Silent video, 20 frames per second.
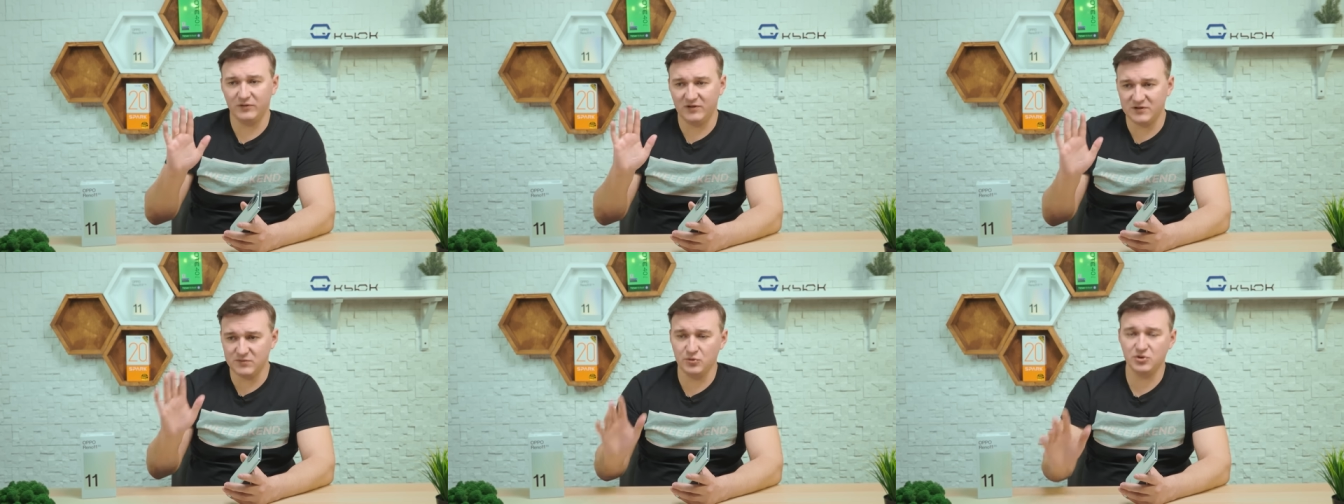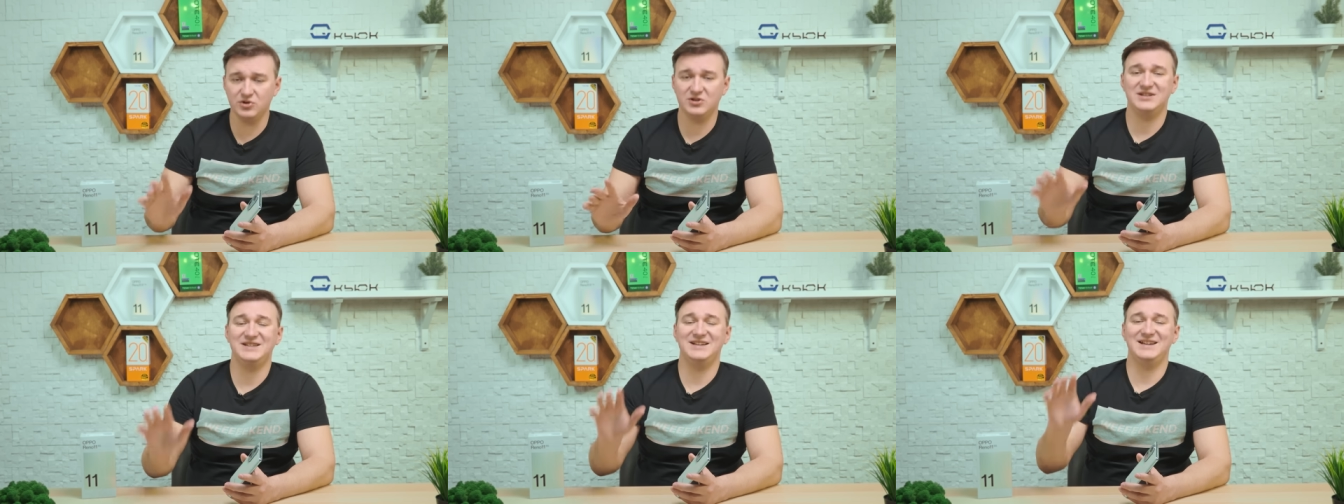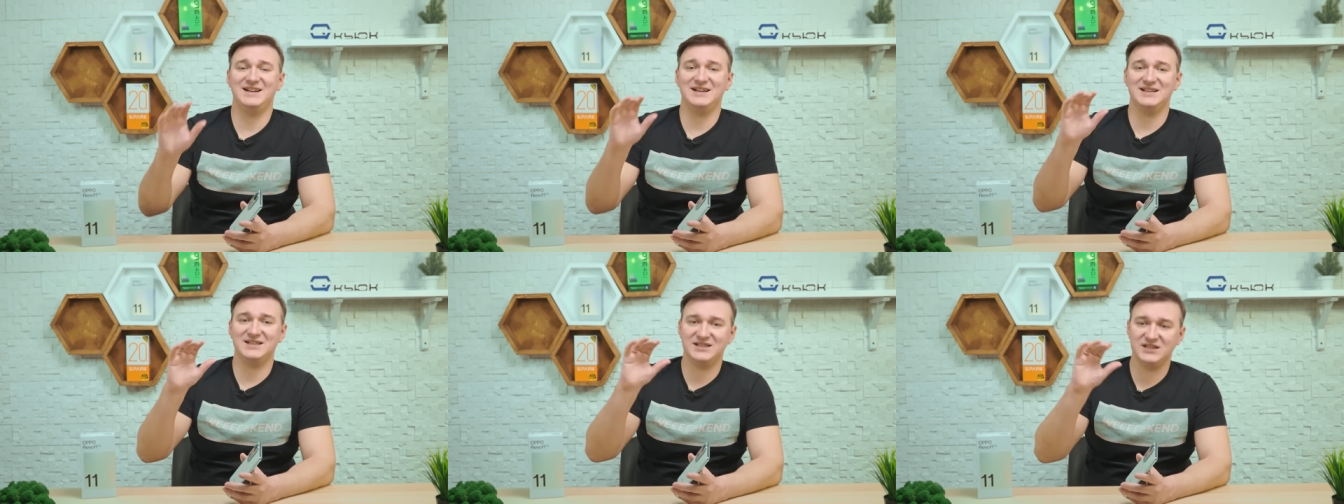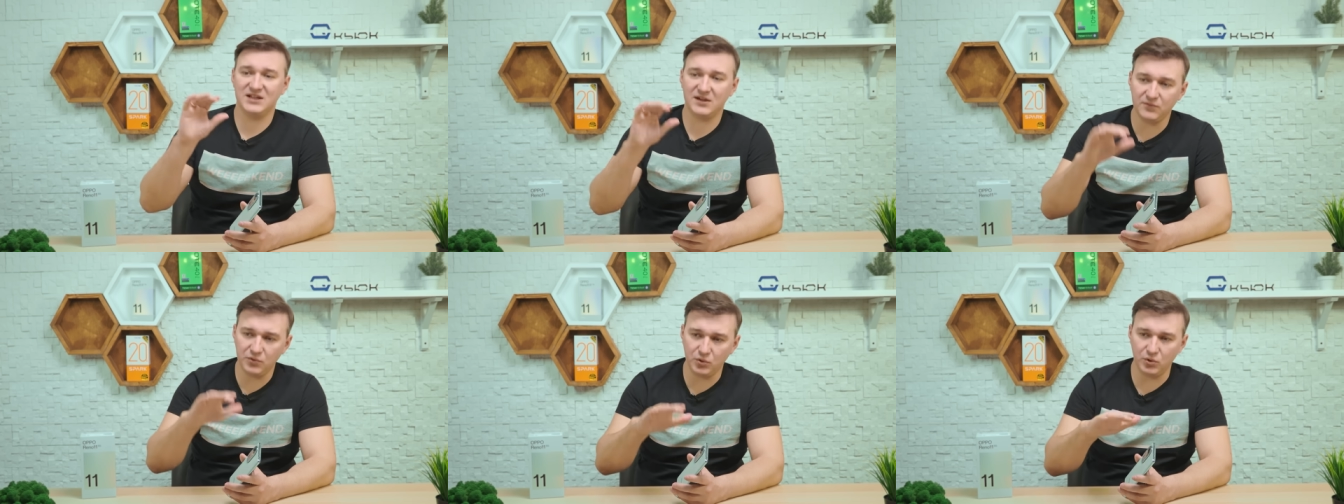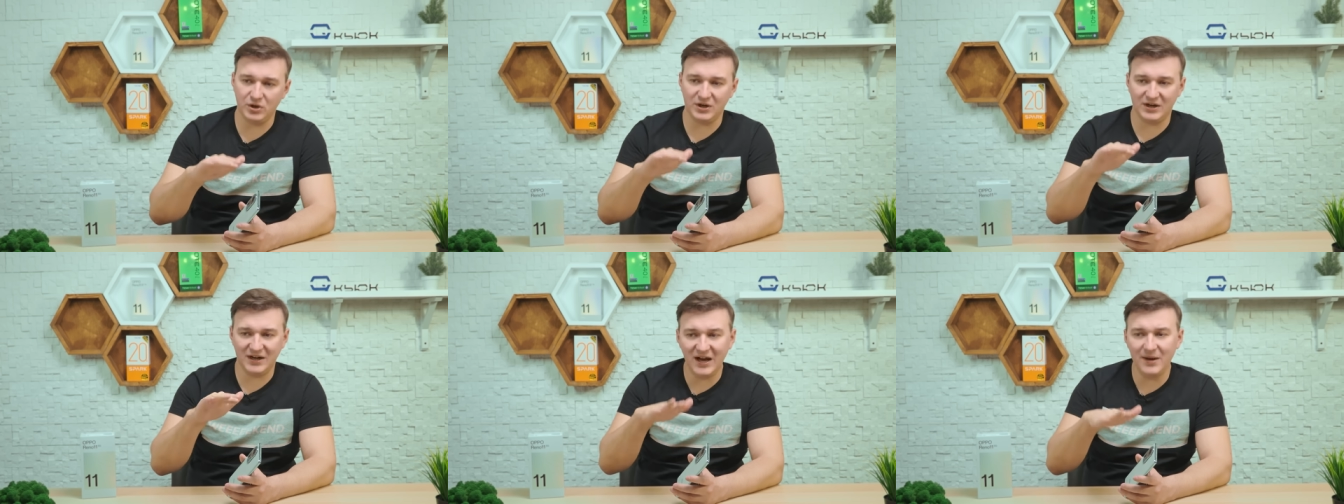возможности
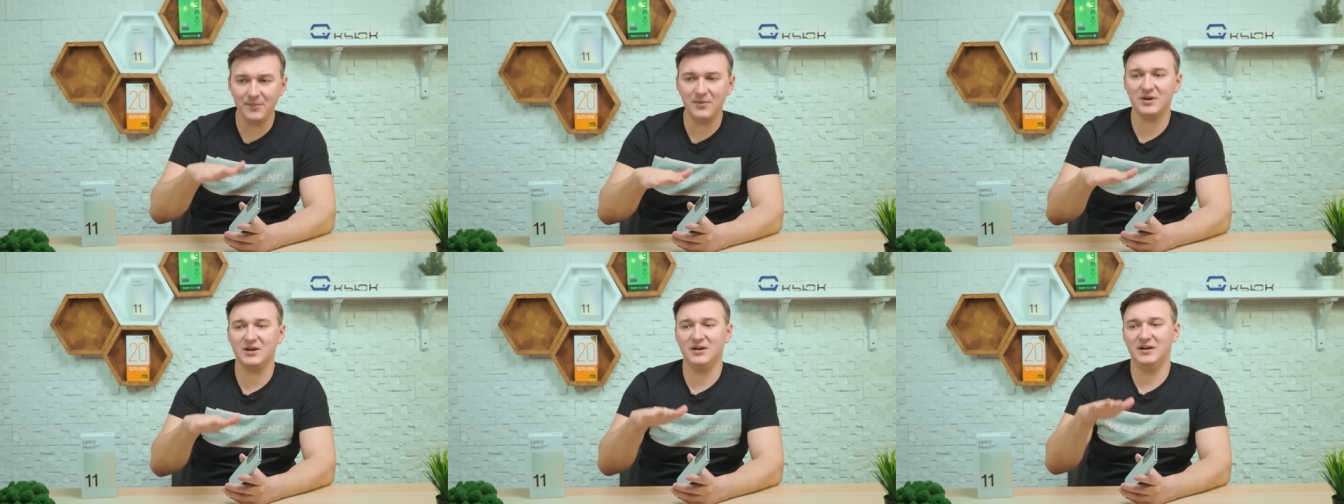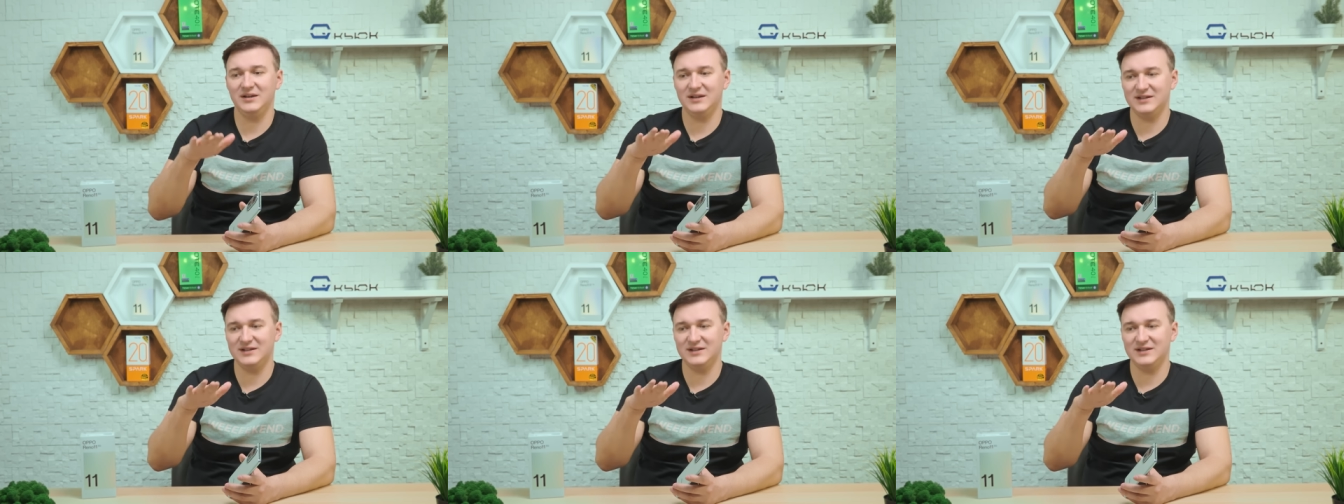основной камеры,